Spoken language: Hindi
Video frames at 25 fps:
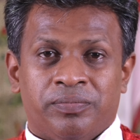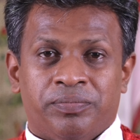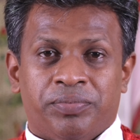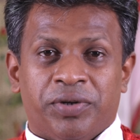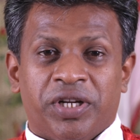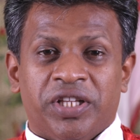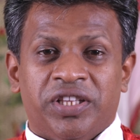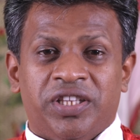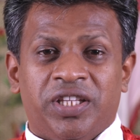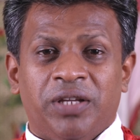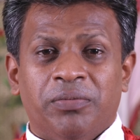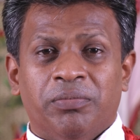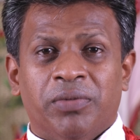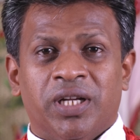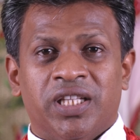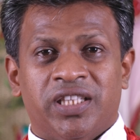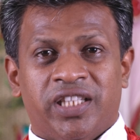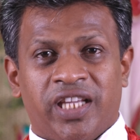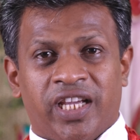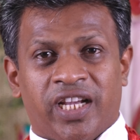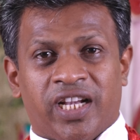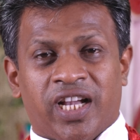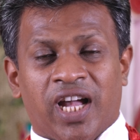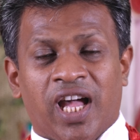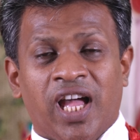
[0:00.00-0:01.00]
प्रतिमा
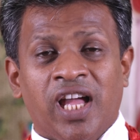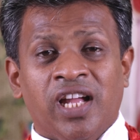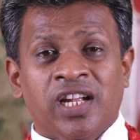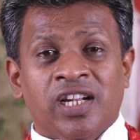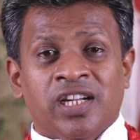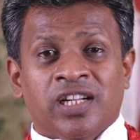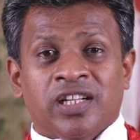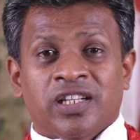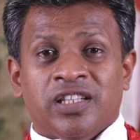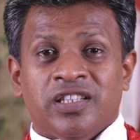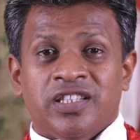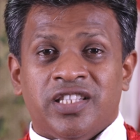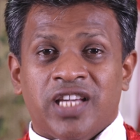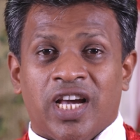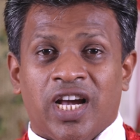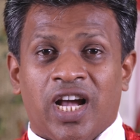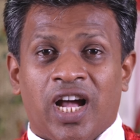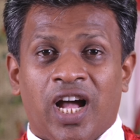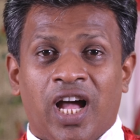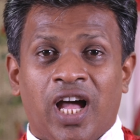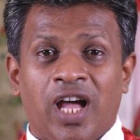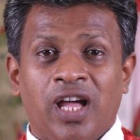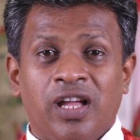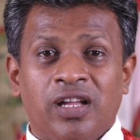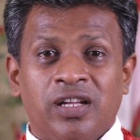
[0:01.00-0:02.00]
देखा
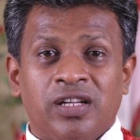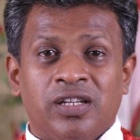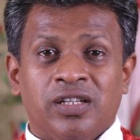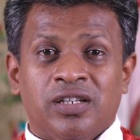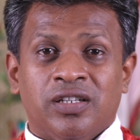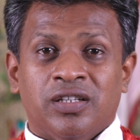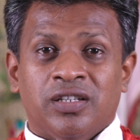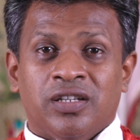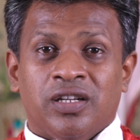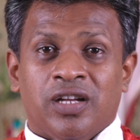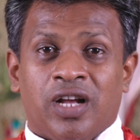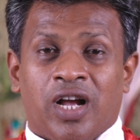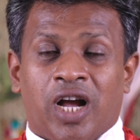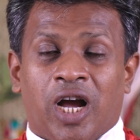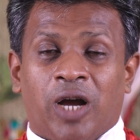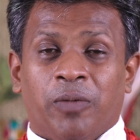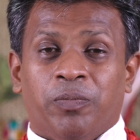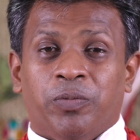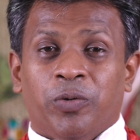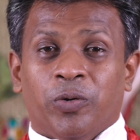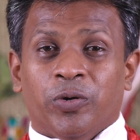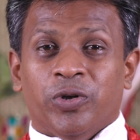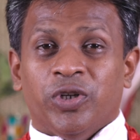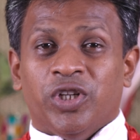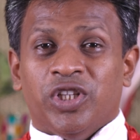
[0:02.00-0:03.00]
जहां
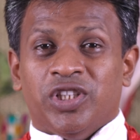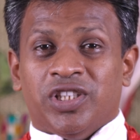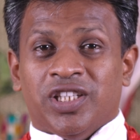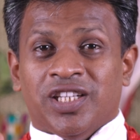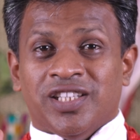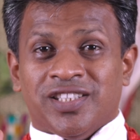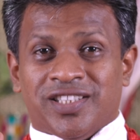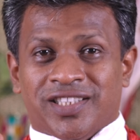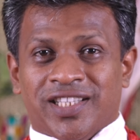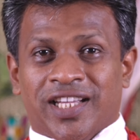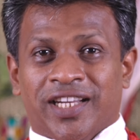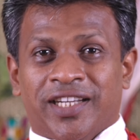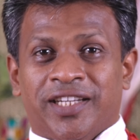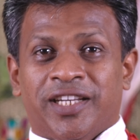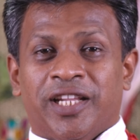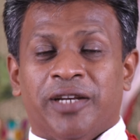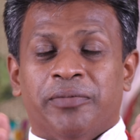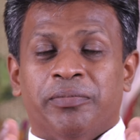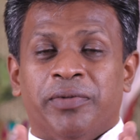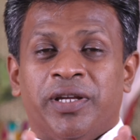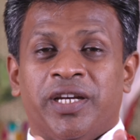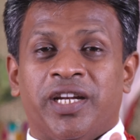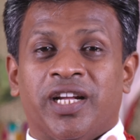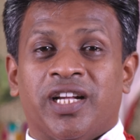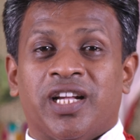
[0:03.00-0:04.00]
आप लोगों ने इतने सेंडर
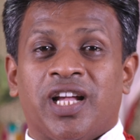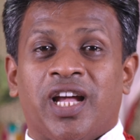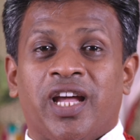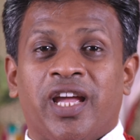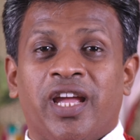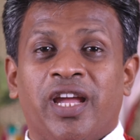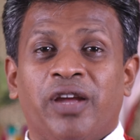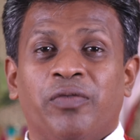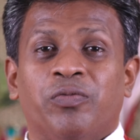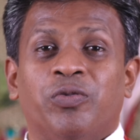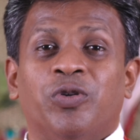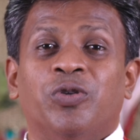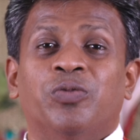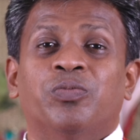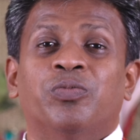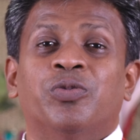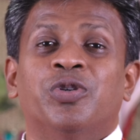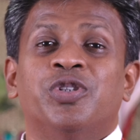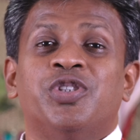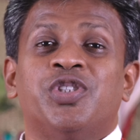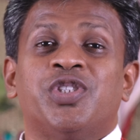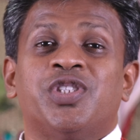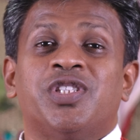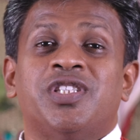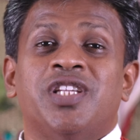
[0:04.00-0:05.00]
में रखा है वो
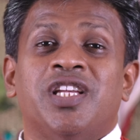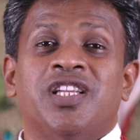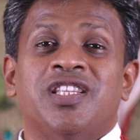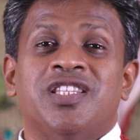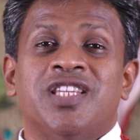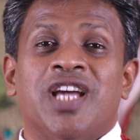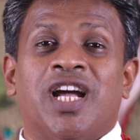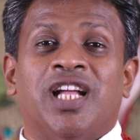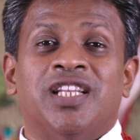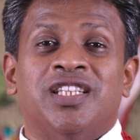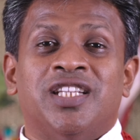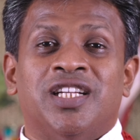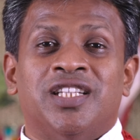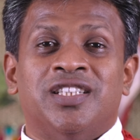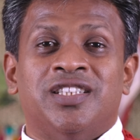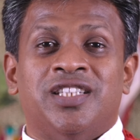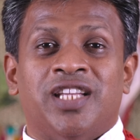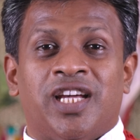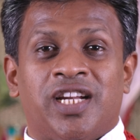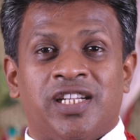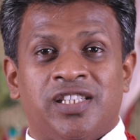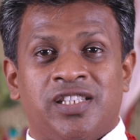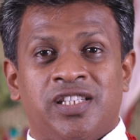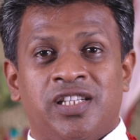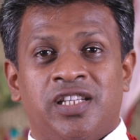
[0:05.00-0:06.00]
मुझसे ज्यादा
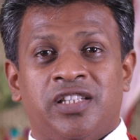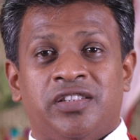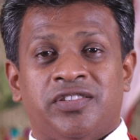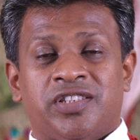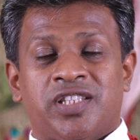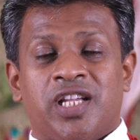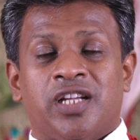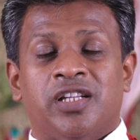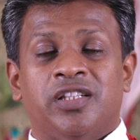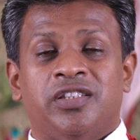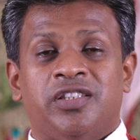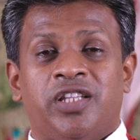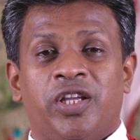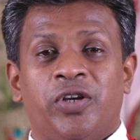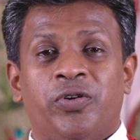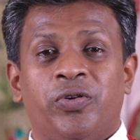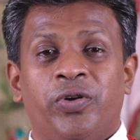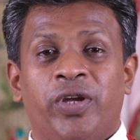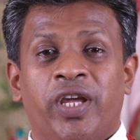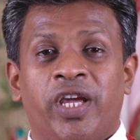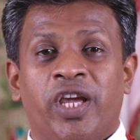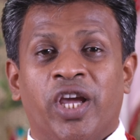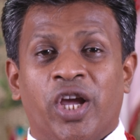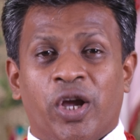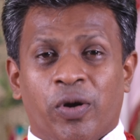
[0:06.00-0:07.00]
दर्द सहते
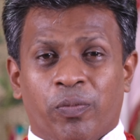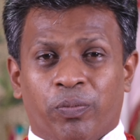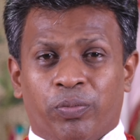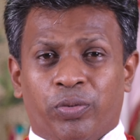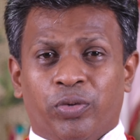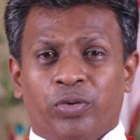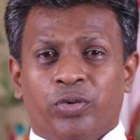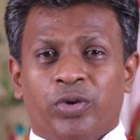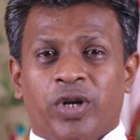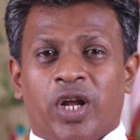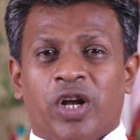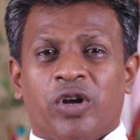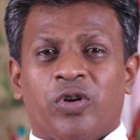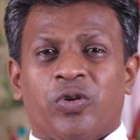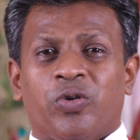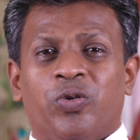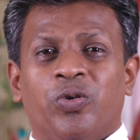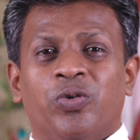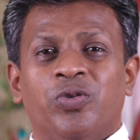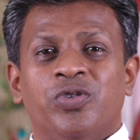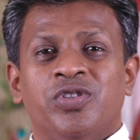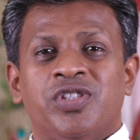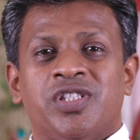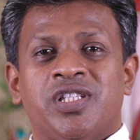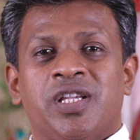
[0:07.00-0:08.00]
हुए पूरा
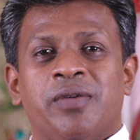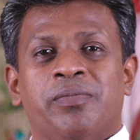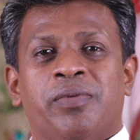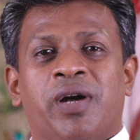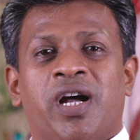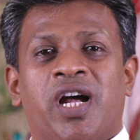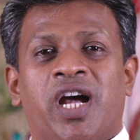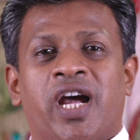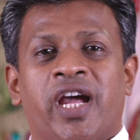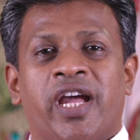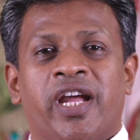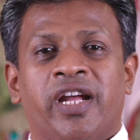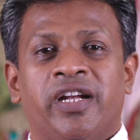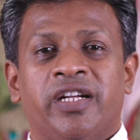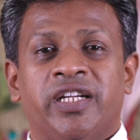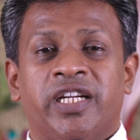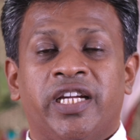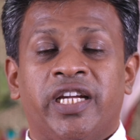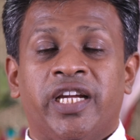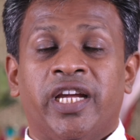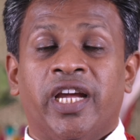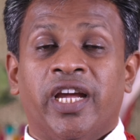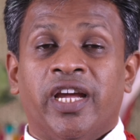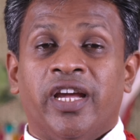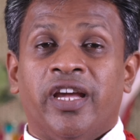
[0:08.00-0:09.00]
खून से बहाए
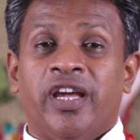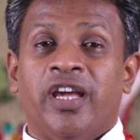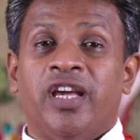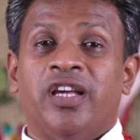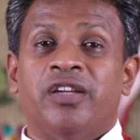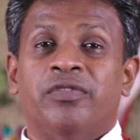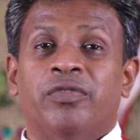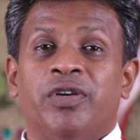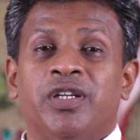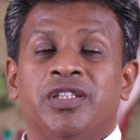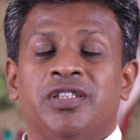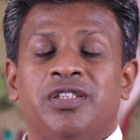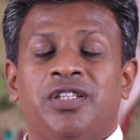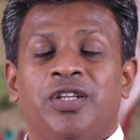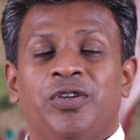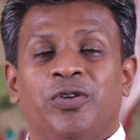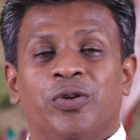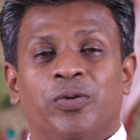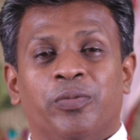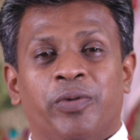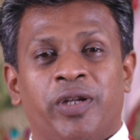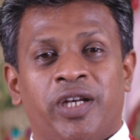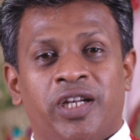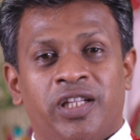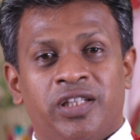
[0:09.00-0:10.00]
गए एक व्यक्ति
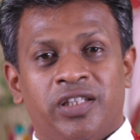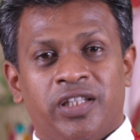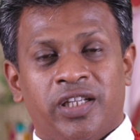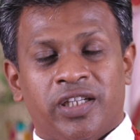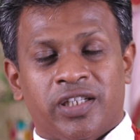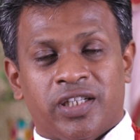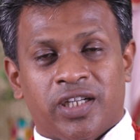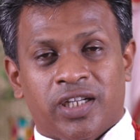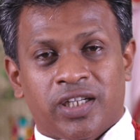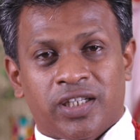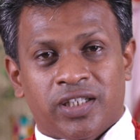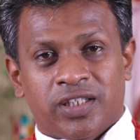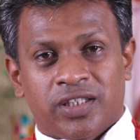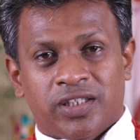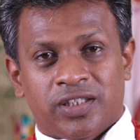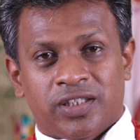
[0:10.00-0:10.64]
को मैंने देखा